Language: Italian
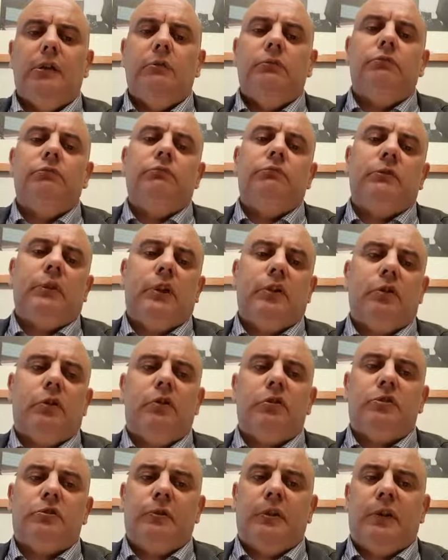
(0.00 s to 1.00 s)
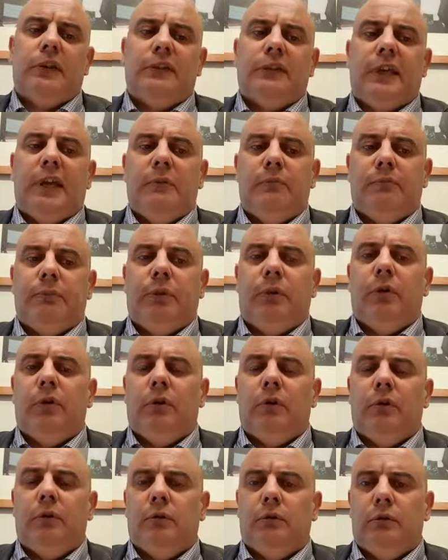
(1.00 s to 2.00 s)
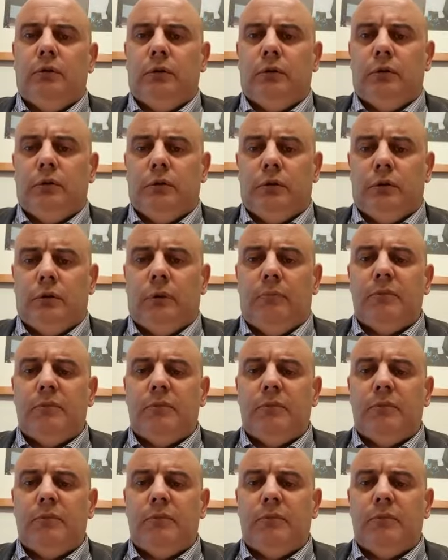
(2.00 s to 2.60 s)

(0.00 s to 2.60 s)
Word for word: Nel corso del tempo eh,